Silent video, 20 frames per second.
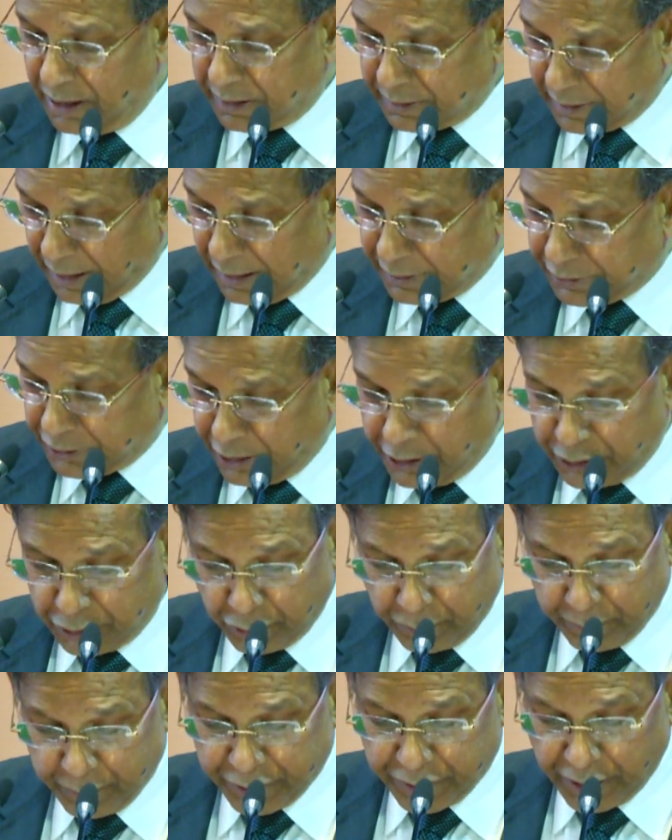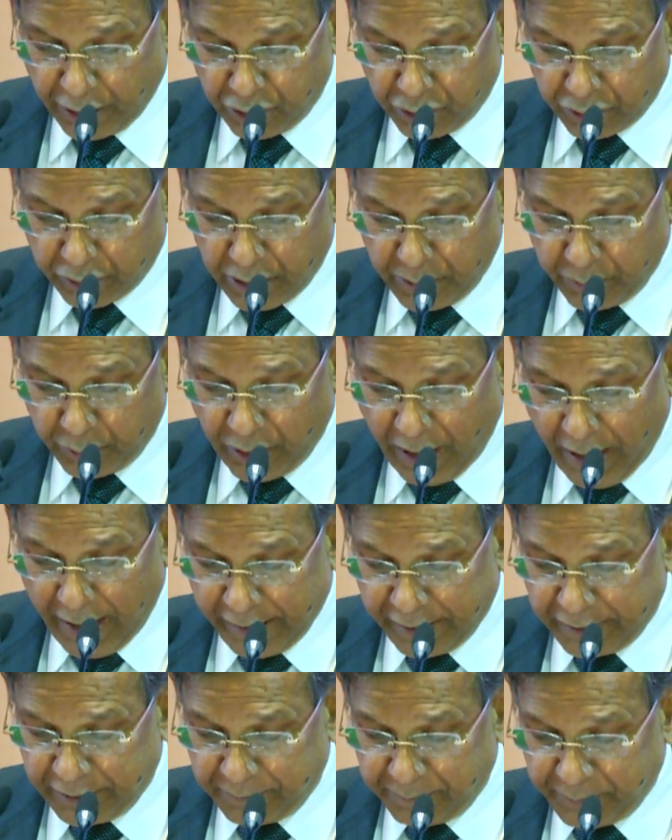তারা যেহেতু বিচারক এবং
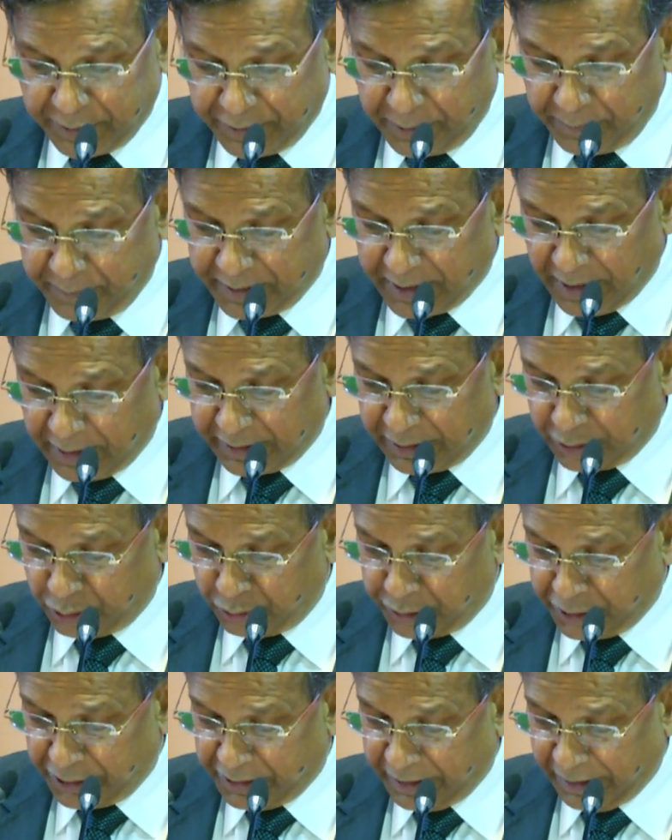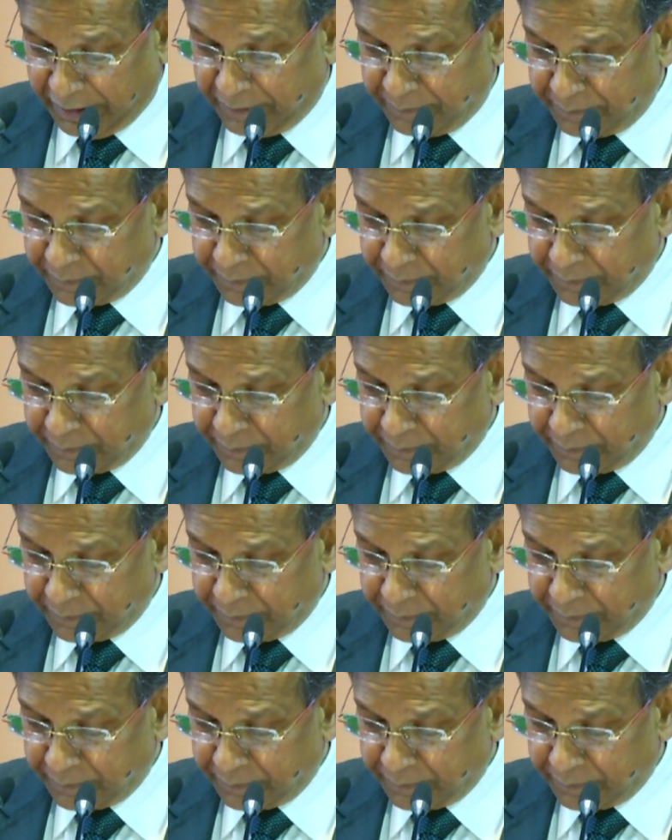আইনি বিধিবিধানের অধীনে